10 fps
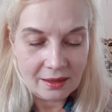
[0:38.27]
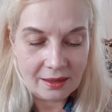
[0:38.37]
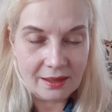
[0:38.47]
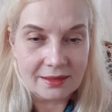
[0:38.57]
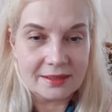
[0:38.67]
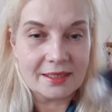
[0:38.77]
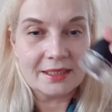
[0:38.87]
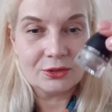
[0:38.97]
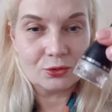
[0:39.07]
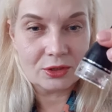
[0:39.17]
А,
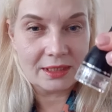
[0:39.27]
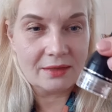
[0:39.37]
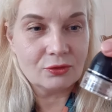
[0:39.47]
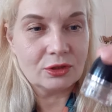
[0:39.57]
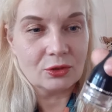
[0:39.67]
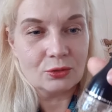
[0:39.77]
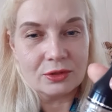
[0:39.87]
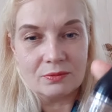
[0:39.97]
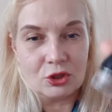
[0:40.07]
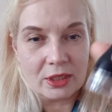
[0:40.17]
дорогие друзья, вот такой
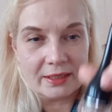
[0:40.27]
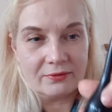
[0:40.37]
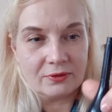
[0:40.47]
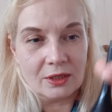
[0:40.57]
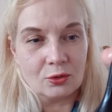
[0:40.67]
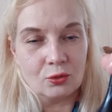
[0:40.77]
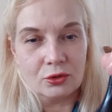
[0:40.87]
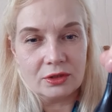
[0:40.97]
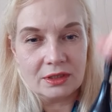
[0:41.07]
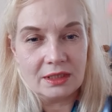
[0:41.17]
замечательный
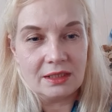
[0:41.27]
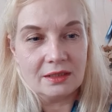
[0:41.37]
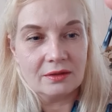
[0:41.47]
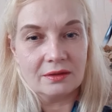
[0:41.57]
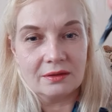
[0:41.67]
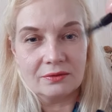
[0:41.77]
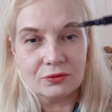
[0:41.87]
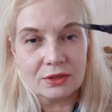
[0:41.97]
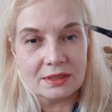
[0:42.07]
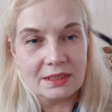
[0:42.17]
флакон. И
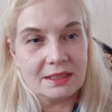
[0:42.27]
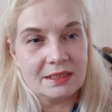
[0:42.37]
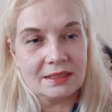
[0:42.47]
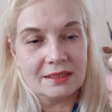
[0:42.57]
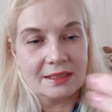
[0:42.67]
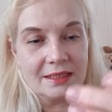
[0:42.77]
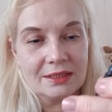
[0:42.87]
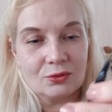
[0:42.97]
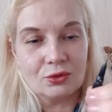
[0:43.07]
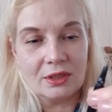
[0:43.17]
вот здесь
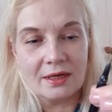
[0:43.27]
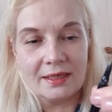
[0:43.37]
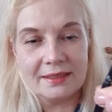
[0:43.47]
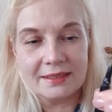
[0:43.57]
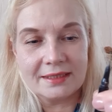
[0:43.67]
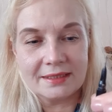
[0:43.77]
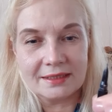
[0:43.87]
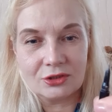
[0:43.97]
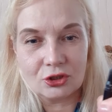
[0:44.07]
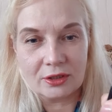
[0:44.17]
есть уникальная
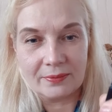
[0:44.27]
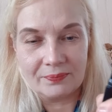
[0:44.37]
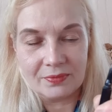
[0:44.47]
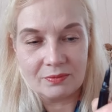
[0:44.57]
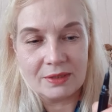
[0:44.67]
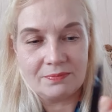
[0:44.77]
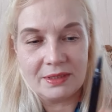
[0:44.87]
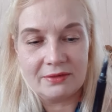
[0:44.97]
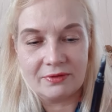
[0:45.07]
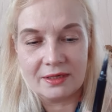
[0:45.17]
кисточка. Мы
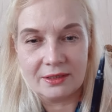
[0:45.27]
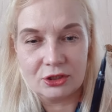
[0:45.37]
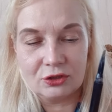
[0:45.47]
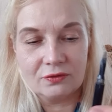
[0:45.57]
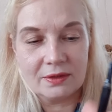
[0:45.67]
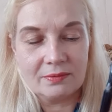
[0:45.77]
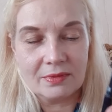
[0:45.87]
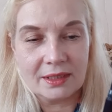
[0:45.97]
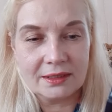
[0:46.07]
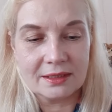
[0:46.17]
переворачиваем,
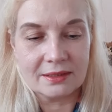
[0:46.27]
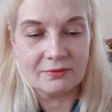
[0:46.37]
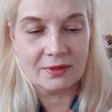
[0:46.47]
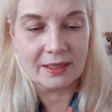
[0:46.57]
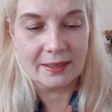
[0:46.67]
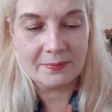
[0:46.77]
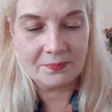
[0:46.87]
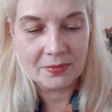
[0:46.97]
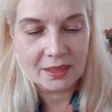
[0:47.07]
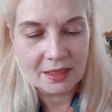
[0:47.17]
открываем
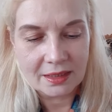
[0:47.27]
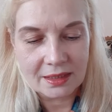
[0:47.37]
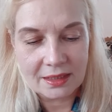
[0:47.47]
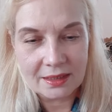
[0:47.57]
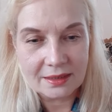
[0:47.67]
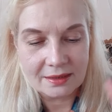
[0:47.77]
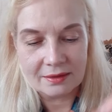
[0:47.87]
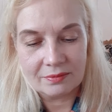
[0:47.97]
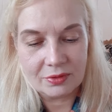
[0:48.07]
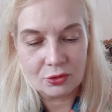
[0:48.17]
и
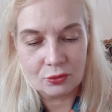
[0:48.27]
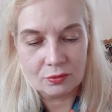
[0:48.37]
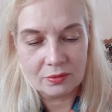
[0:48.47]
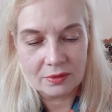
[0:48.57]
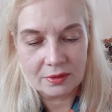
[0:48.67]
берем.